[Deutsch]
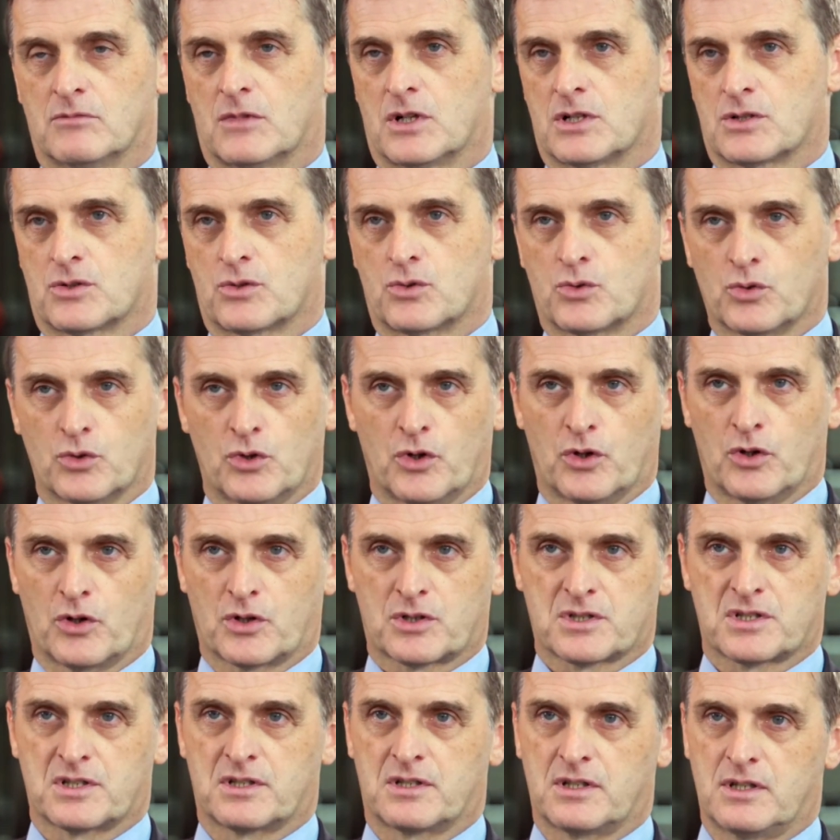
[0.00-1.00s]
Also
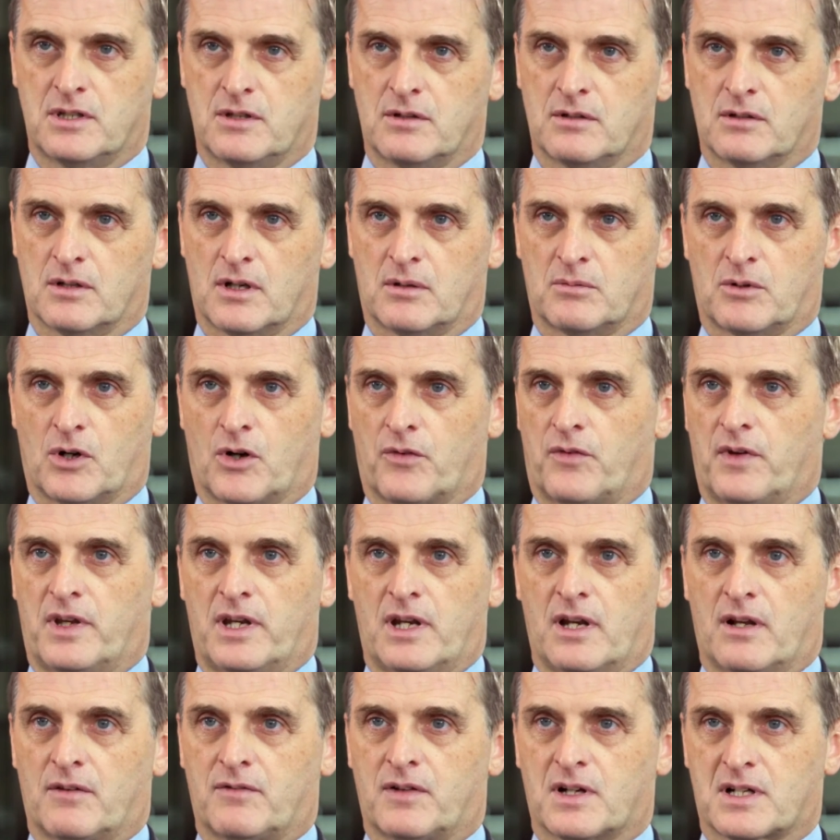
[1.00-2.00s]
Duloxetin, aber auch
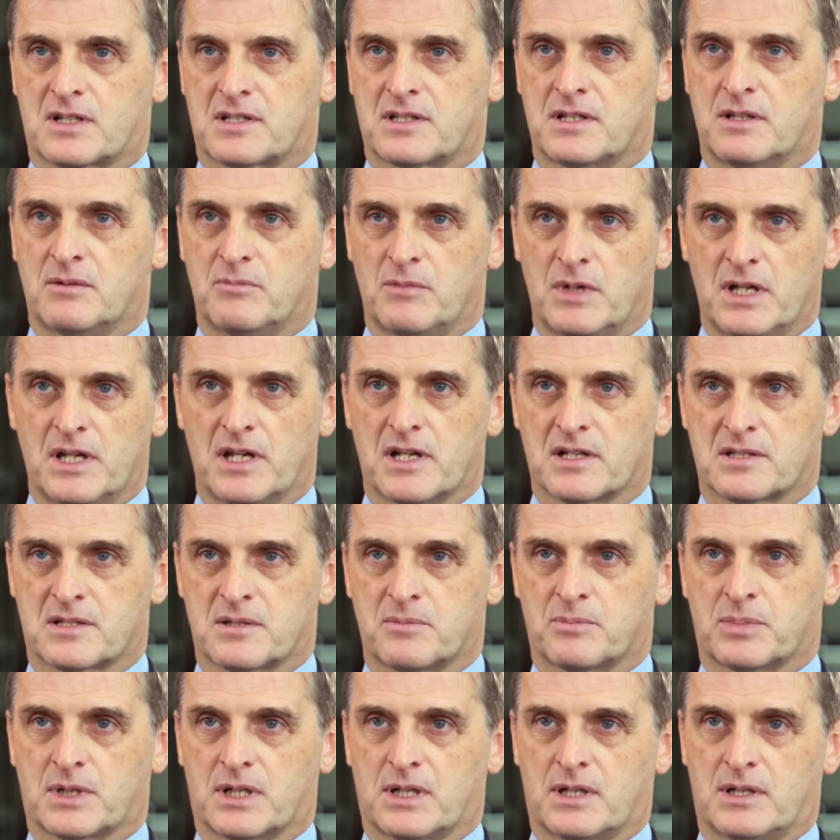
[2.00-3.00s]
Venlafaxin,
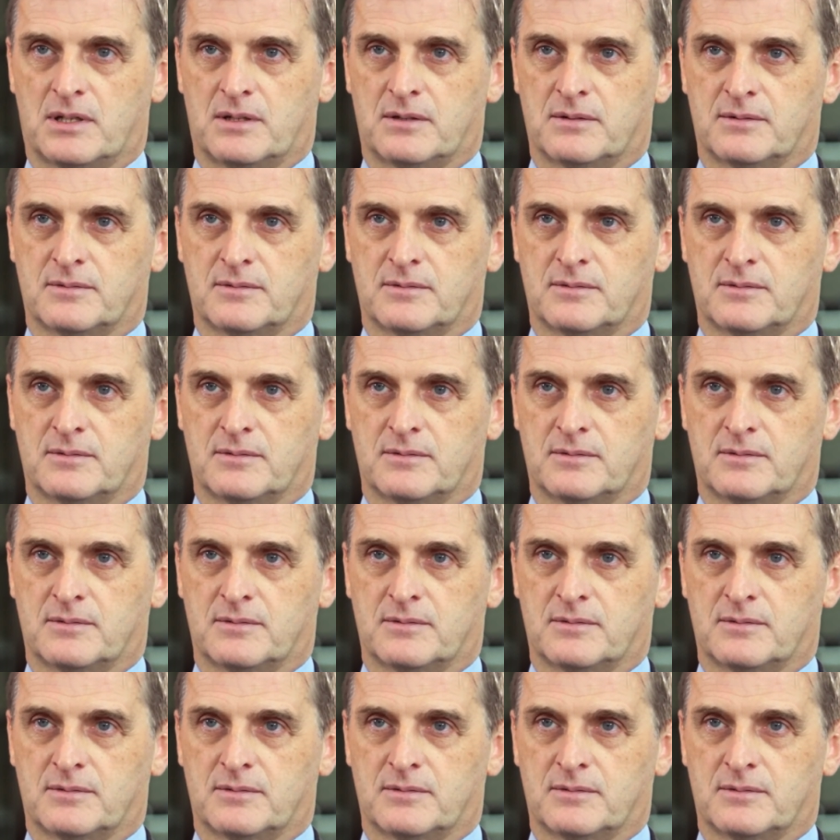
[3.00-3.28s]
Milnazepran.